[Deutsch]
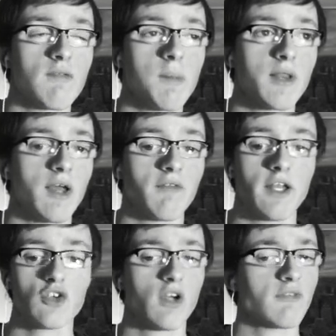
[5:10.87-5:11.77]
Wenn man es einfach
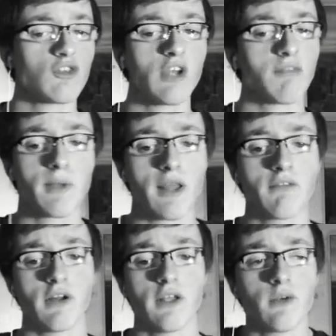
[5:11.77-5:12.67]
nicht schafft, dann schafft man es
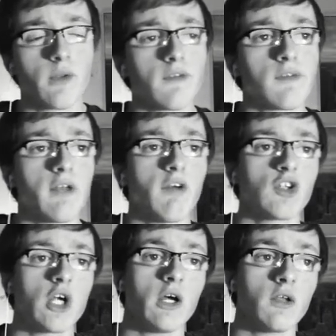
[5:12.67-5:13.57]
einfach nicht. Und das ist einfach
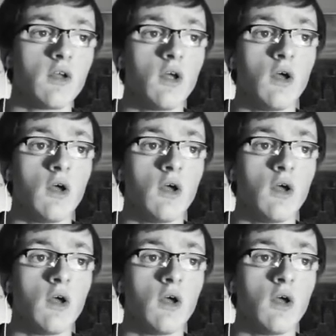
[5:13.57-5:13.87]
schade.